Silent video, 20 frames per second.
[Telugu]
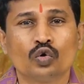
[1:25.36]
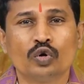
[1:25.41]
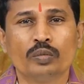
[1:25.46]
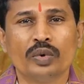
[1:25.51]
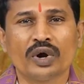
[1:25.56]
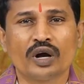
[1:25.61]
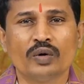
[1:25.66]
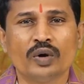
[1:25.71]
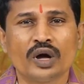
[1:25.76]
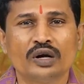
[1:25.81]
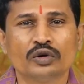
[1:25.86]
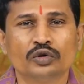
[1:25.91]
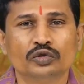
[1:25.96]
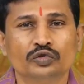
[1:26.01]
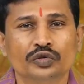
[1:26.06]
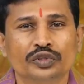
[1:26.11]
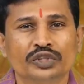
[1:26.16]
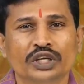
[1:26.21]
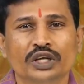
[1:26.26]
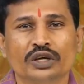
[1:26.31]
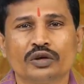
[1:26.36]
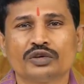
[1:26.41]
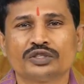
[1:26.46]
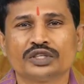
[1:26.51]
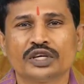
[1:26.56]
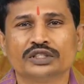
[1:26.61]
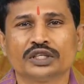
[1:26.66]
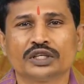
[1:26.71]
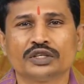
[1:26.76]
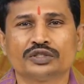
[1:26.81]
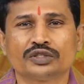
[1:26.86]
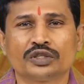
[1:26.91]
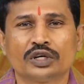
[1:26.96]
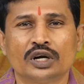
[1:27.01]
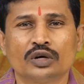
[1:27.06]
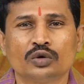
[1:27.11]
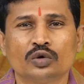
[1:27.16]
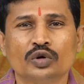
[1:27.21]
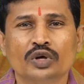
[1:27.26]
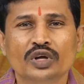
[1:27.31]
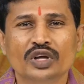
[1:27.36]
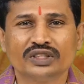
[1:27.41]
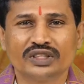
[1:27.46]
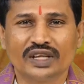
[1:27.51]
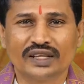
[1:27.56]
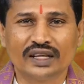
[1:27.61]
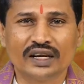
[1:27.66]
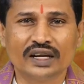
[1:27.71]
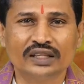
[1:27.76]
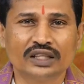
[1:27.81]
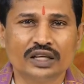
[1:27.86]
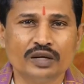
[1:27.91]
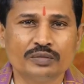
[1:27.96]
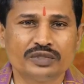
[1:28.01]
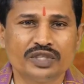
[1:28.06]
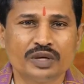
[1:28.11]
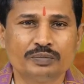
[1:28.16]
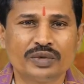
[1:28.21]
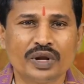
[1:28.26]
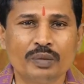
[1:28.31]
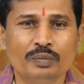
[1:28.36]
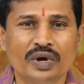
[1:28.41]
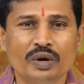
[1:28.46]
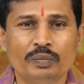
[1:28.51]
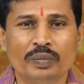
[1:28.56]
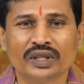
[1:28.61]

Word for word: గురు భగవానుడు ద్వితీయంలో సంచరిస్తున్నాడు తదనంతరం సెప్టెంబర్